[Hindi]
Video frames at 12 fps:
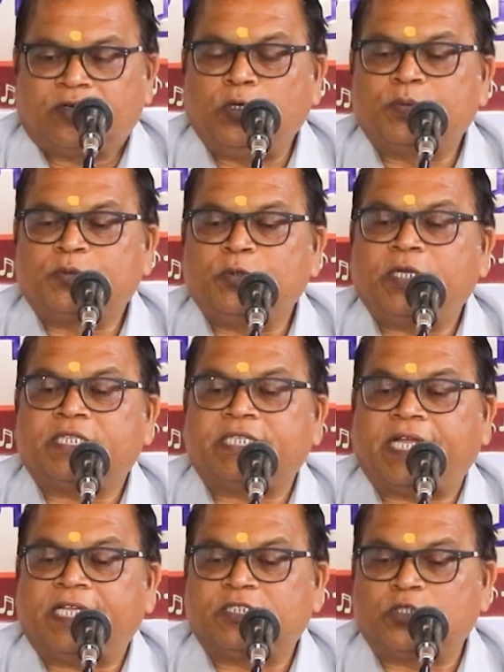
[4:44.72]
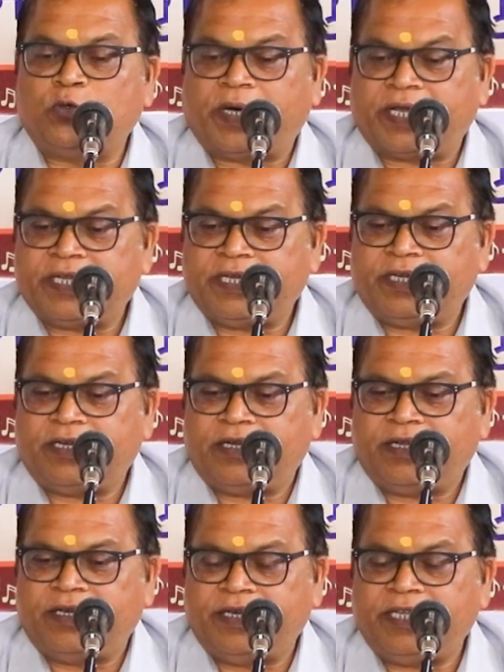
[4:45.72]
खूबसूरत राजकुमारी
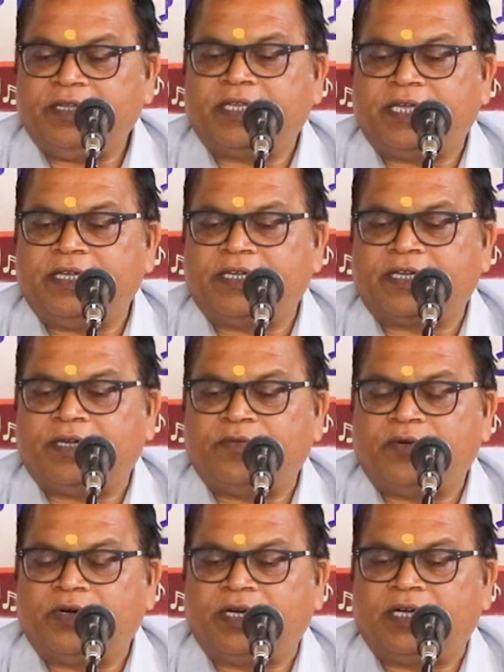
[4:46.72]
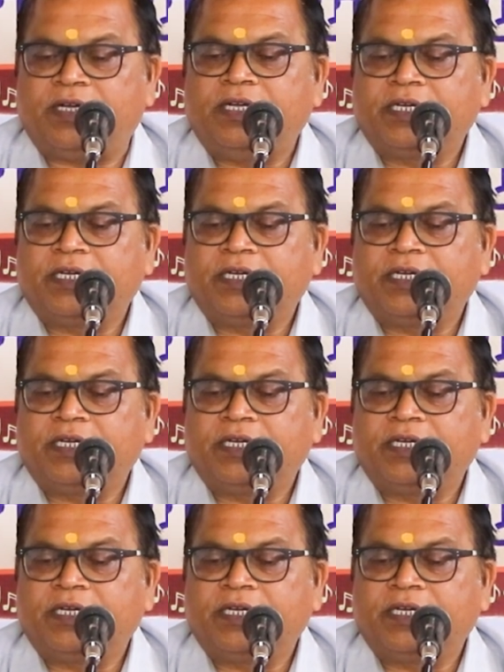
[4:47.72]
नहीं रही के वह